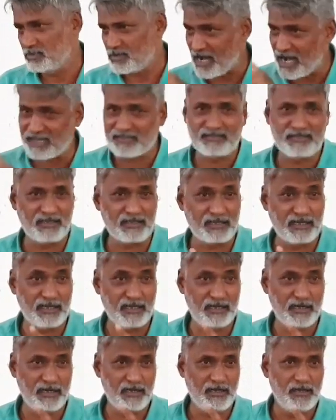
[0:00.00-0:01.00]
खास करके
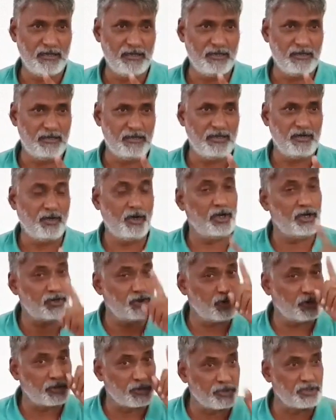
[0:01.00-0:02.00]
और
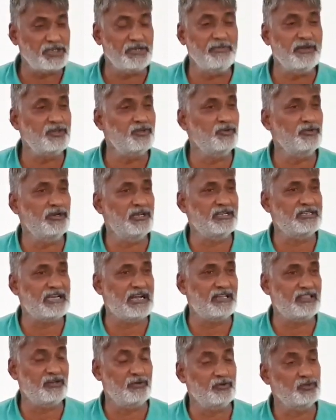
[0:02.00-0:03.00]
जो कृषि में जुड़ने
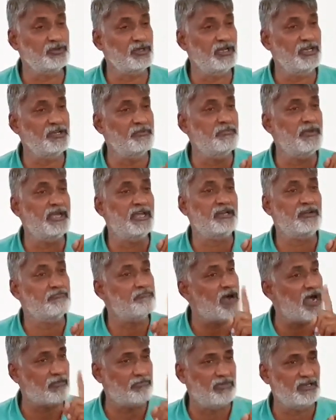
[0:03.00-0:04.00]
चाहते हैं उसके लिए मैं एक
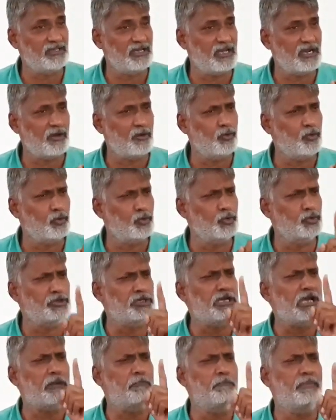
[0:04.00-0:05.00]
बात बता रहा हूँ
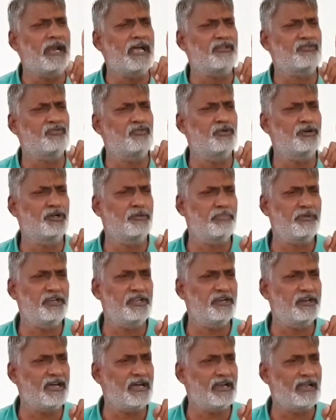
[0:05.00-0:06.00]
कृषि का एक बड़ा सुवर्ण
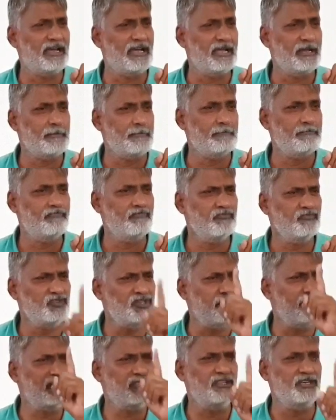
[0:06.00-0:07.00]
पीरियड आ रहा है
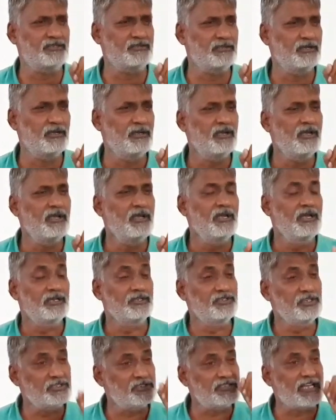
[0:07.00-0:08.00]
ज़बरदस्त
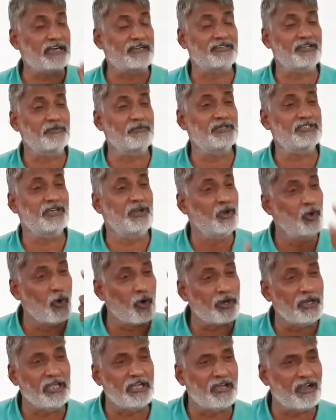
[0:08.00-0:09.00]
जिस सेक्टर में से
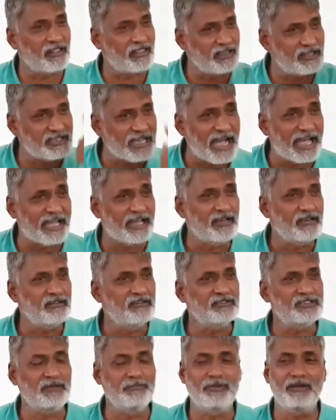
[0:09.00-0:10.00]
लोग निकलते जाए
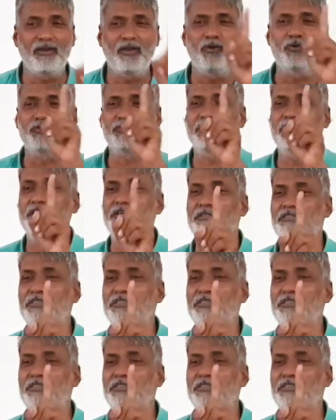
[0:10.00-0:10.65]
समझ लो उसकी